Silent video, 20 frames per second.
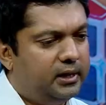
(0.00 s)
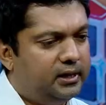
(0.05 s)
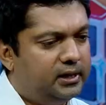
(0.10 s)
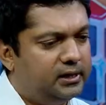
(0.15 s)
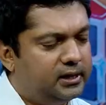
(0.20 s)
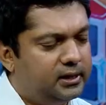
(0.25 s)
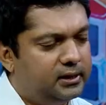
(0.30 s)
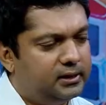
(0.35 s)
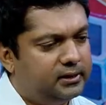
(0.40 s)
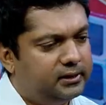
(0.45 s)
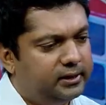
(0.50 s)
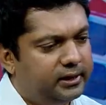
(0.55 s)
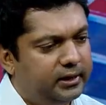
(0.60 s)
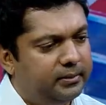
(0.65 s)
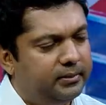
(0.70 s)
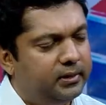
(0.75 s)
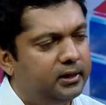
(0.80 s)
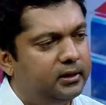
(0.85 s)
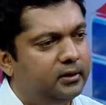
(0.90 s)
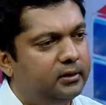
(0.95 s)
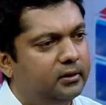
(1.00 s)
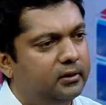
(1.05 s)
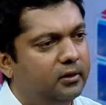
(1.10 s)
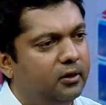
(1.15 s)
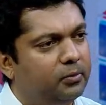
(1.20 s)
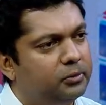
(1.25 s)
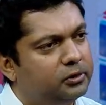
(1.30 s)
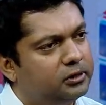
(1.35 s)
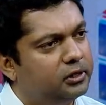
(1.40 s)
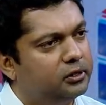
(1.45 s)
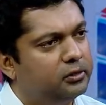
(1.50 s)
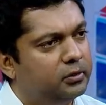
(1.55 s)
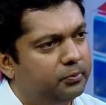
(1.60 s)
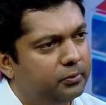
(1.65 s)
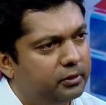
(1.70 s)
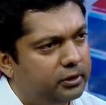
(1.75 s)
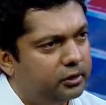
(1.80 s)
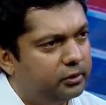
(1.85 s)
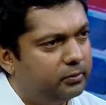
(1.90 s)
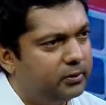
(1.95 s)
এদেশের সিনেমার অবস্থা
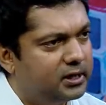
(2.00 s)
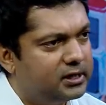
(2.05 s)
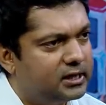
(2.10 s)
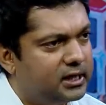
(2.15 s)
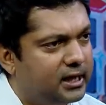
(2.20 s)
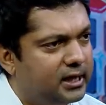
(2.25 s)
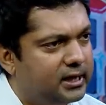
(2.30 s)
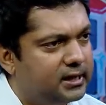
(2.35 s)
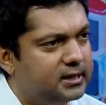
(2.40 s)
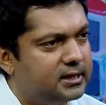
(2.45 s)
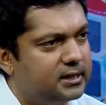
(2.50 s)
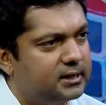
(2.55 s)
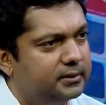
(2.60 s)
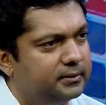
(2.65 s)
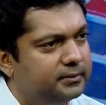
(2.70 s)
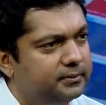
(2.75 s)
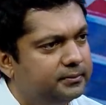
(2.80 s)
সম্পর্কে তোমার জানা আছে